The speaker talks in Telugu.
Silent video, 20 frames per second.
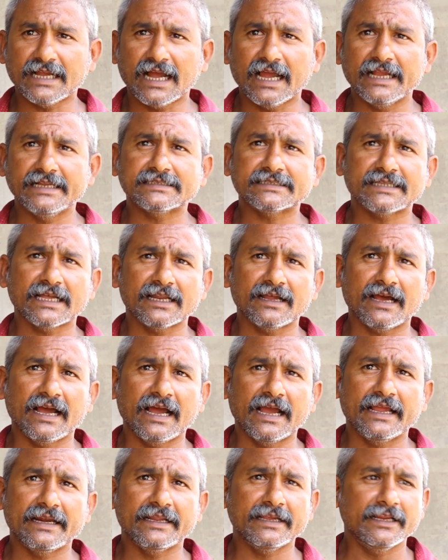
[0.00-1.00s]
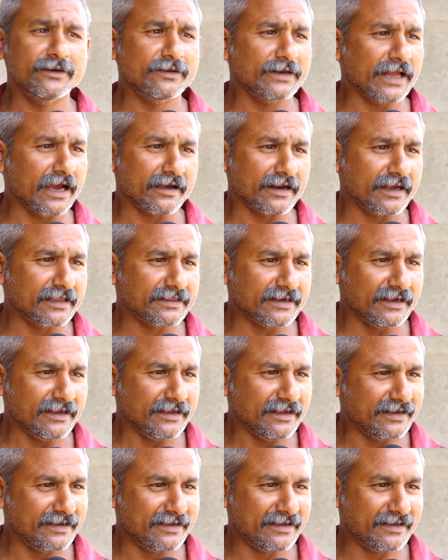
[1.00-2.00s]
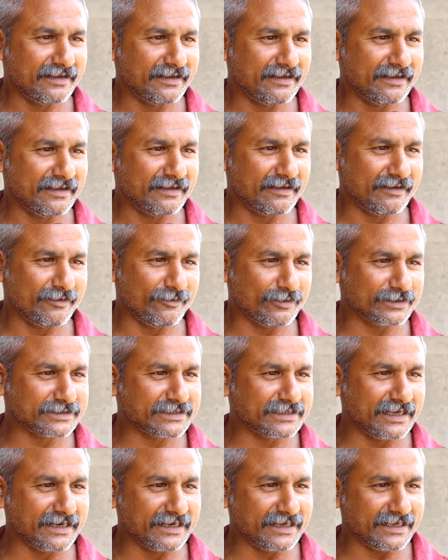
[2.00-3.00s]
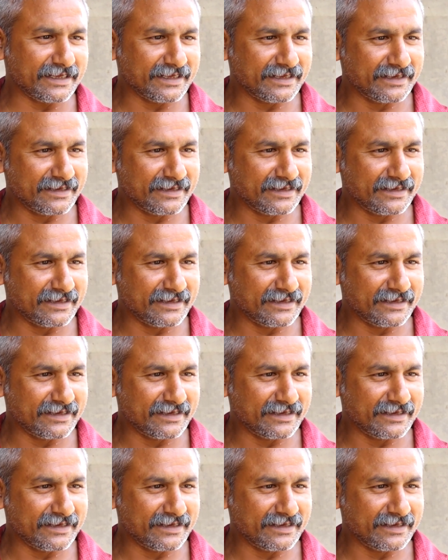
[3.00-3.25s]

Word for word: ఆయన స్థల ఆయన ఇల్లు నాకు రాదుగా వస్తుందండి